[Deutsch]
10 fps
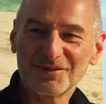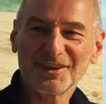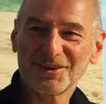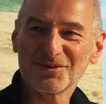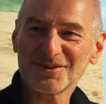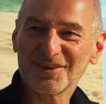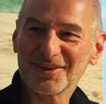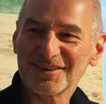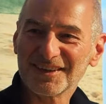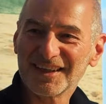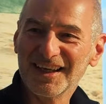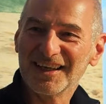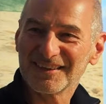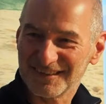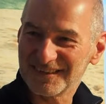finde ich großartig.
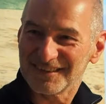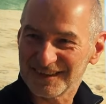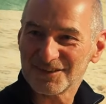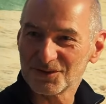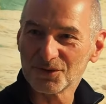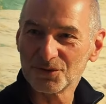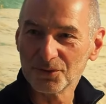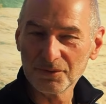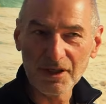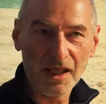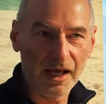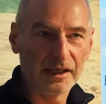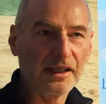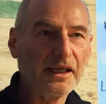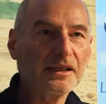Spannend. Das zu tun,
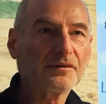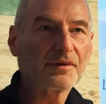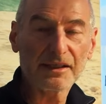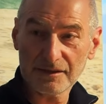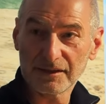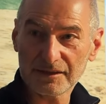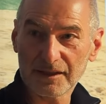einen Hinweis sich